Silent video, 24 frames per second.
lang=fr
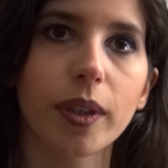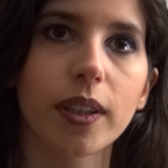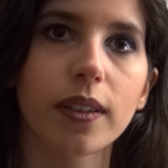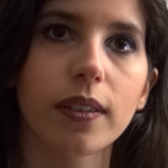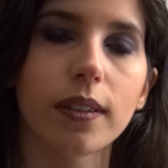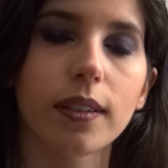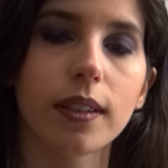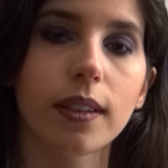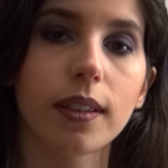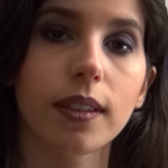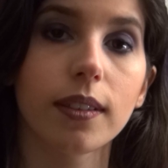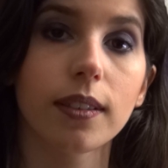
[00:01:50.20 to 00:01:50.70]

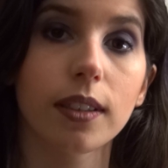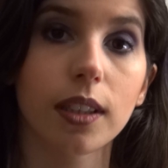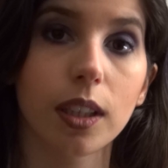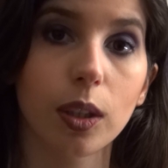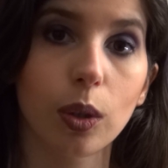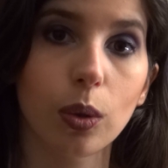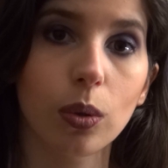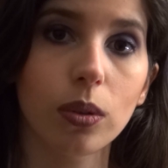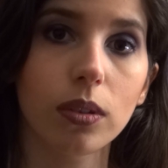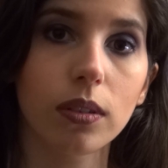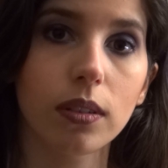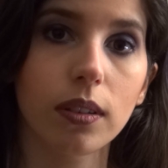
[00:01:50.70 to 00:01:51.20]
hésiter
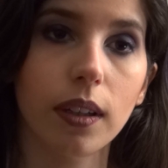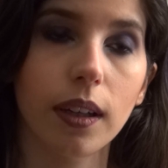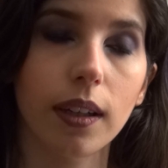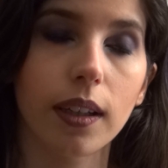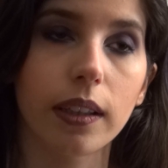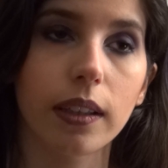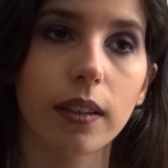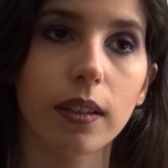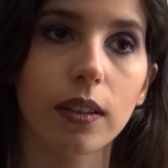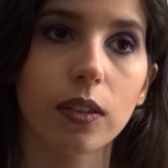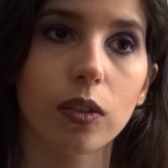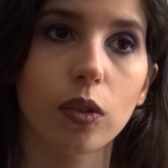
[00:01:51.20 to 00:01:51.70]
Insidious
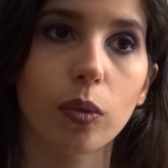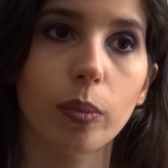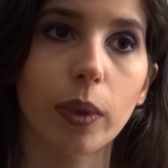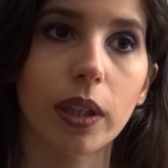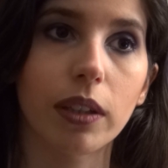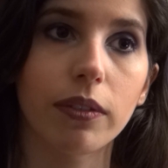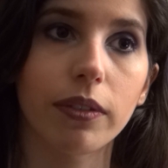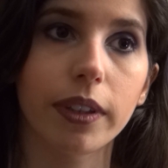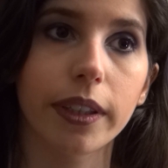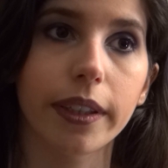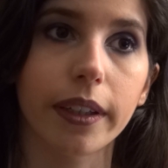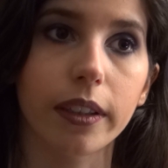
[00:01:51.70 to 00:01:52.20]
avec euh, ce
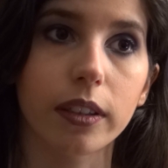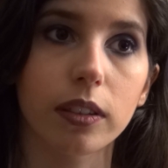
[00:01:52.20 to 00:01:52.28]
magnifique